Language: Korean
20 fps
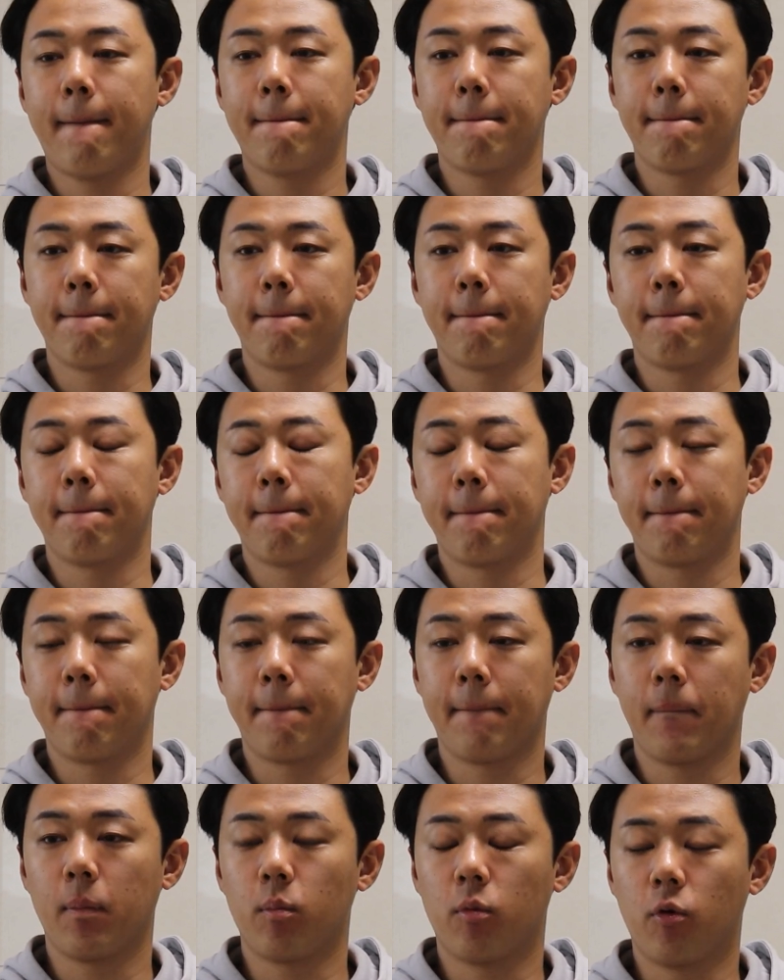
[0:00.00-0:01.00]

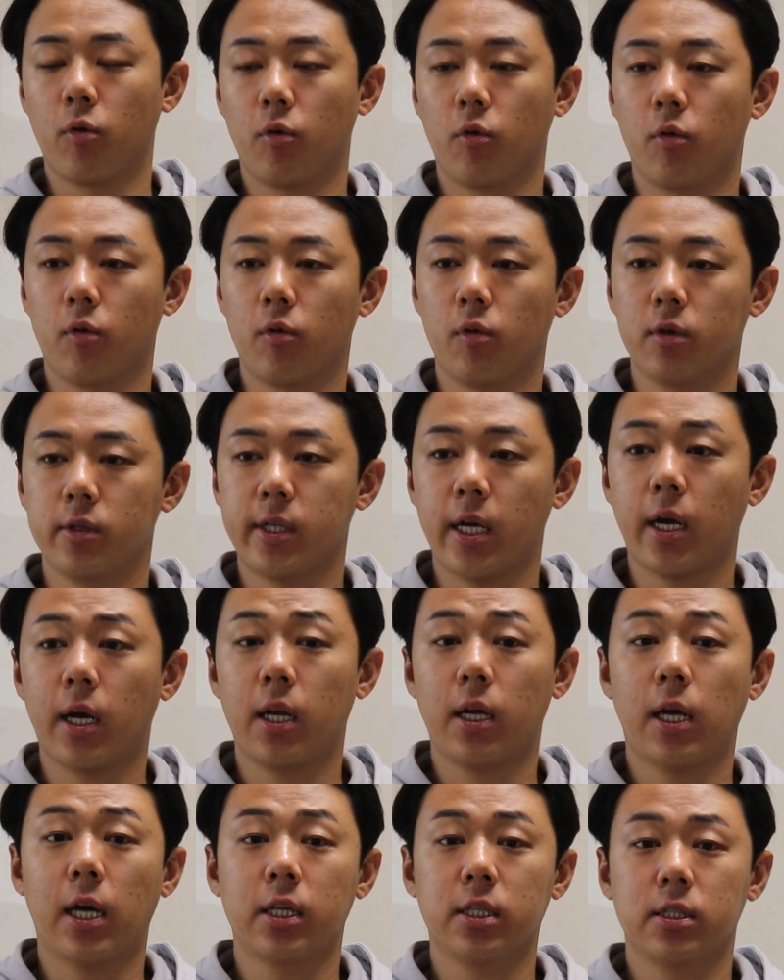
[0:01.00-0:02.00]
음, 뭐
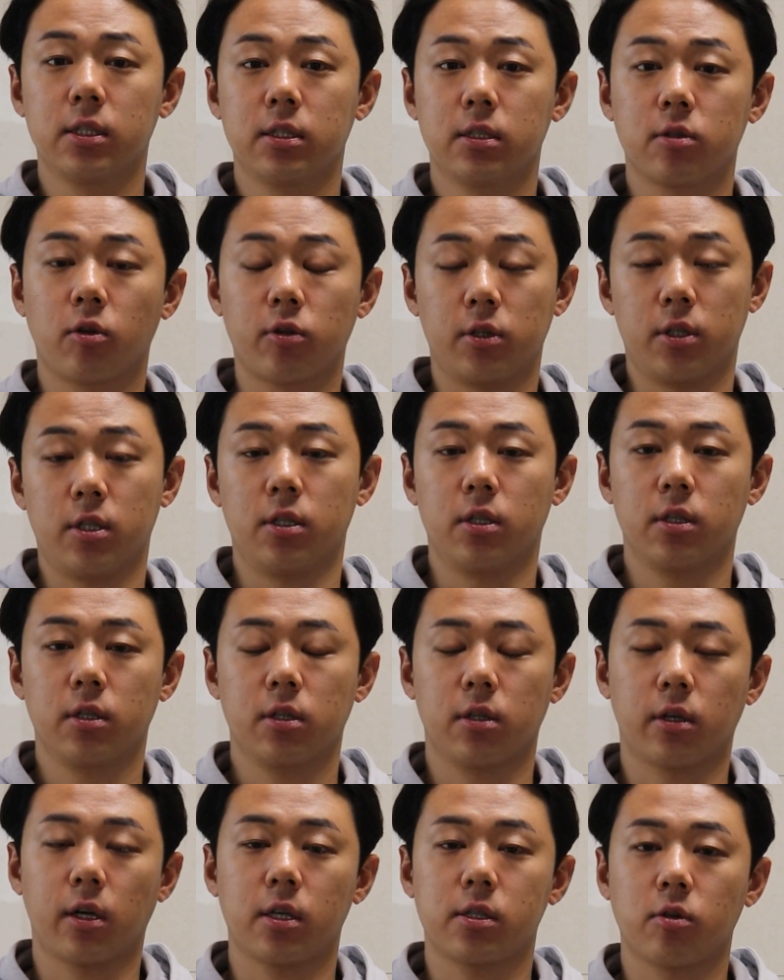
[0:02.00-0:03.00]
생활하는 것들
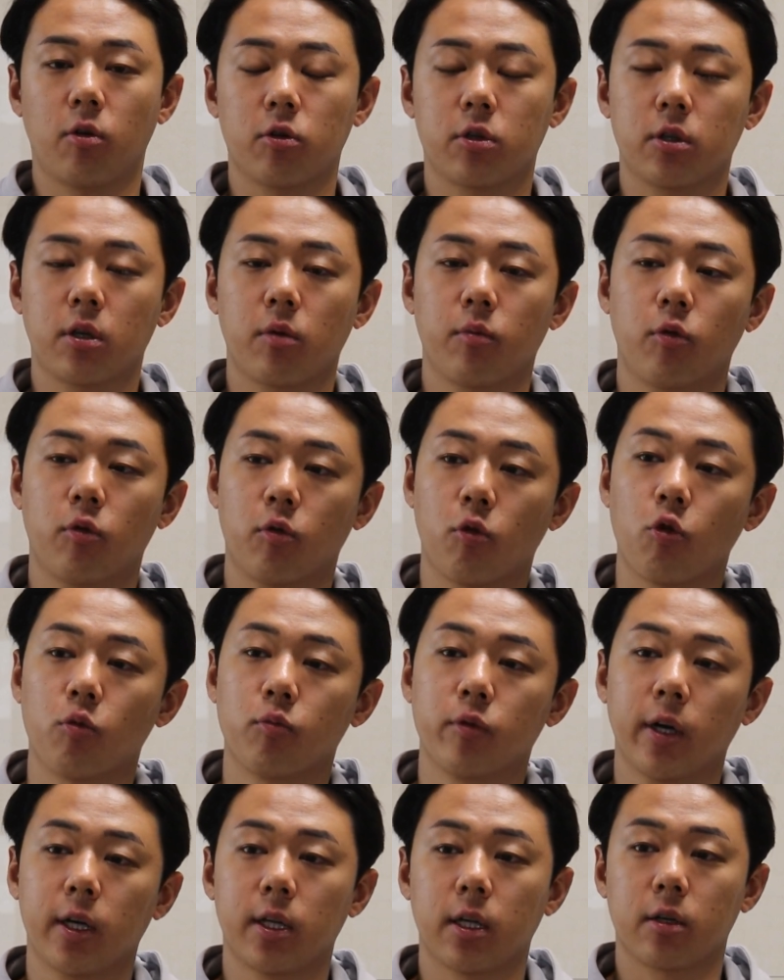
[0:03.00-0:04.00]
들어가서 어떻게 뭐
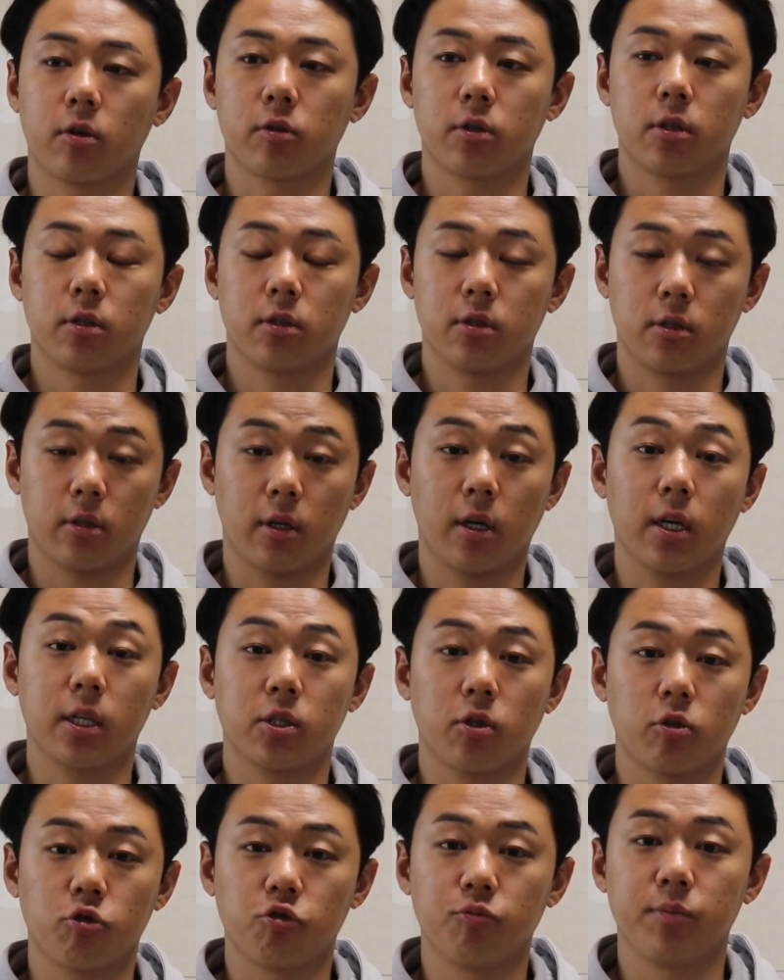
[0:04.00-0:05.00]
공부해야 될 것들 들어가기
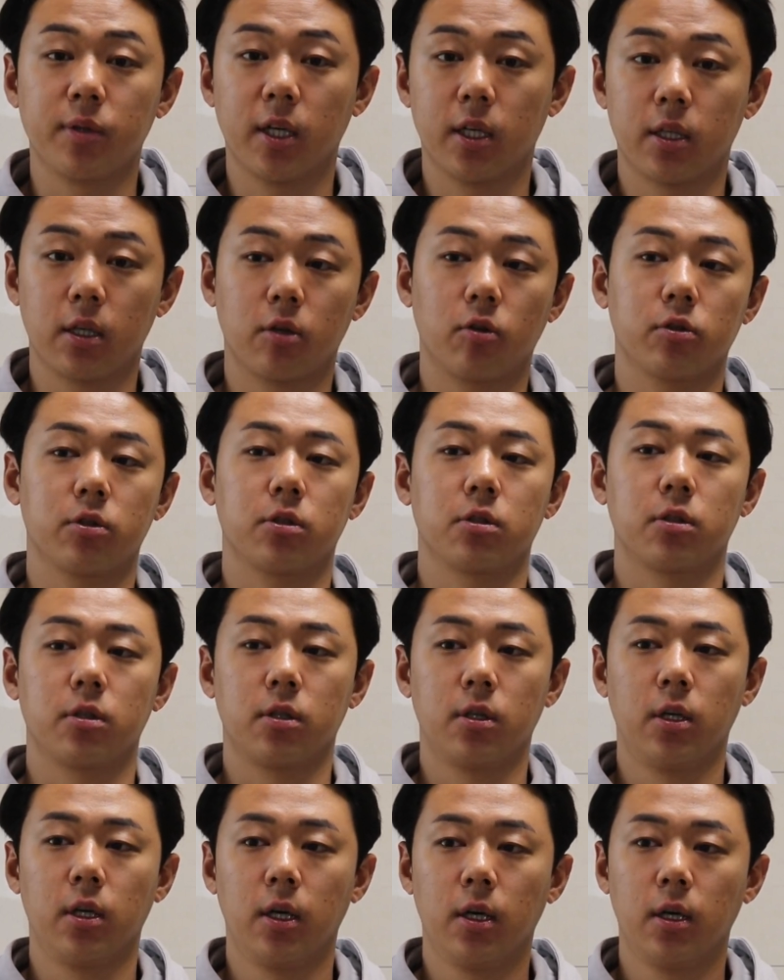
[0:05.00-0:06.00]
전에 준비해야 될 것들
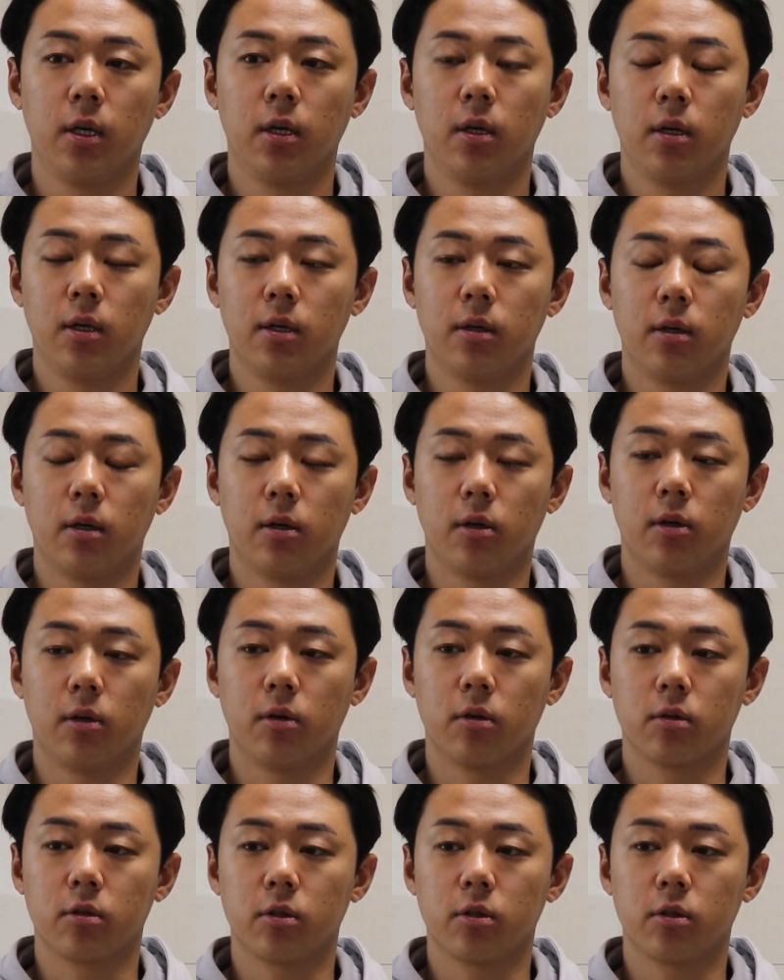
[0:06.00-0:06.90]
어